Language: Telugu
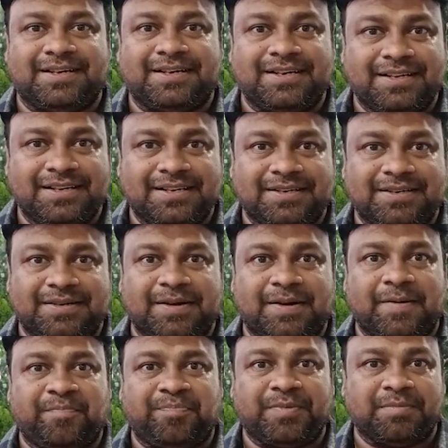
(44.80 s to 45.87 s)
అండ్
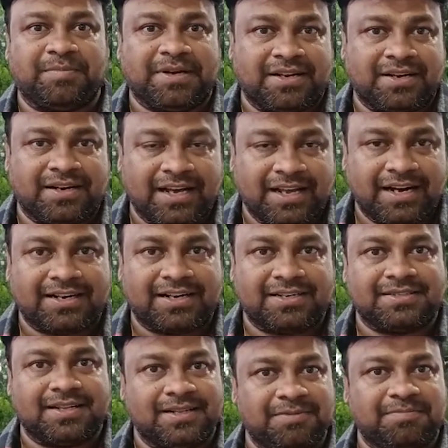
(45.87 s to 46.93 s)
మా డైరెక్టర్
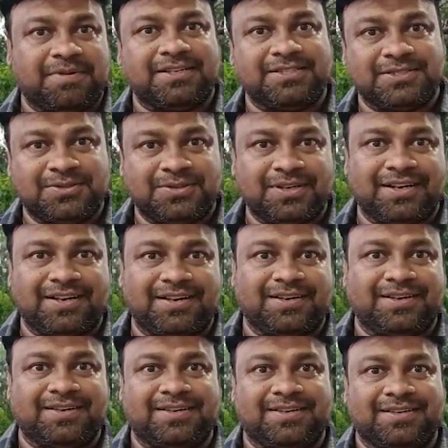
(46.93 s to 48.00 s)
సందీప్ రాజు కూడా
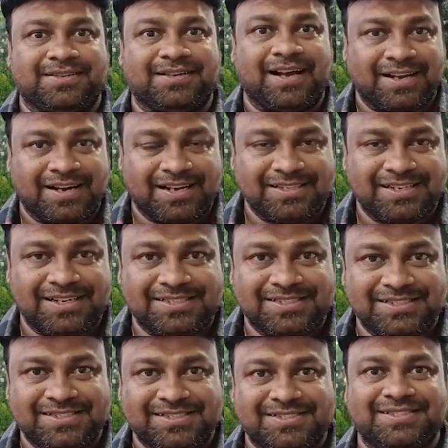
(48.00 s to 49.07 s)

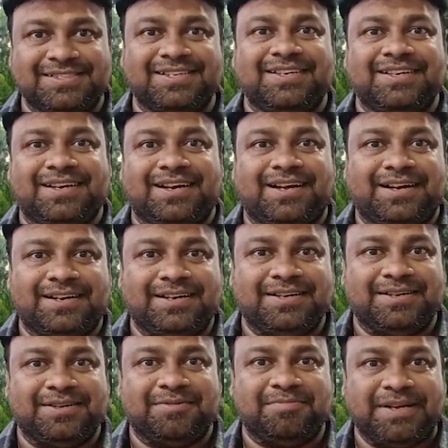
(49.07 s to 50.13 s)
కంగ్రాచులేషన్స్ అండ్
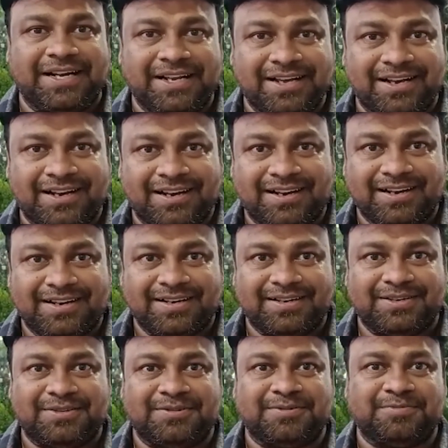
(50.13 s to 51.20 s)
మీడియా
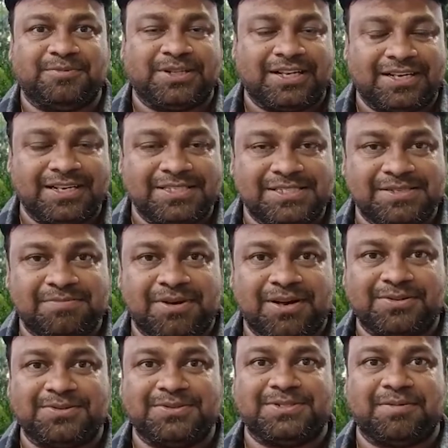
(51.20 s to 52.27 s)
మొదటి నుంచి
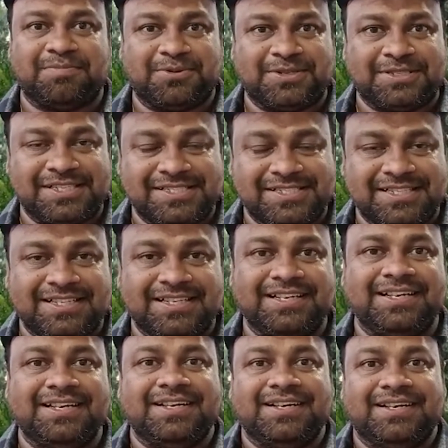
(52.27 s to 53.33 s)
మాకు సపోర్ట్ చేసింది
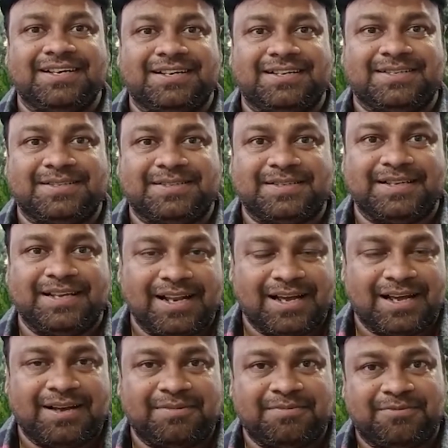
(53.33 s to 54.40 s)
ఇలా
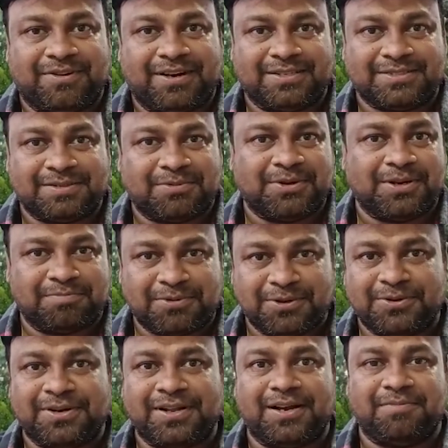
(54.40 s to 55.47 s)
వాళ్ళ సపోర్ట్ ఎప్పుడు
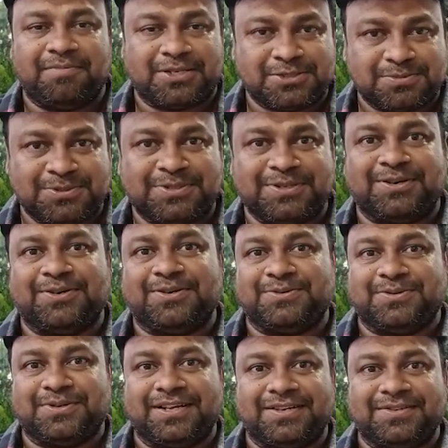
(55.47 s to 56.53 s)
ఉండాలి మనస్ఫూర్తిగా
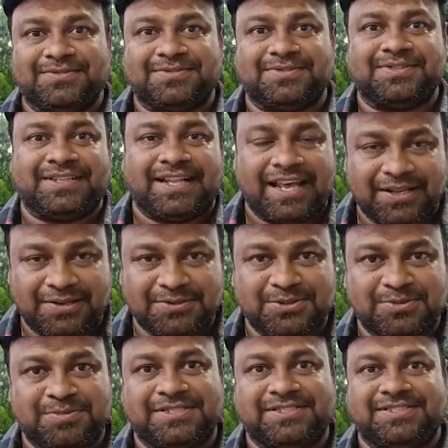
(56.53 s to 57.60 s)
కోరుకుంటున్నాను థ్యాంక్ యూ సో
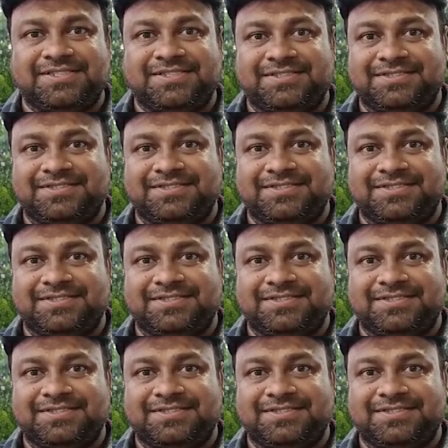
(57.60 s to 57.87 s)
మచ్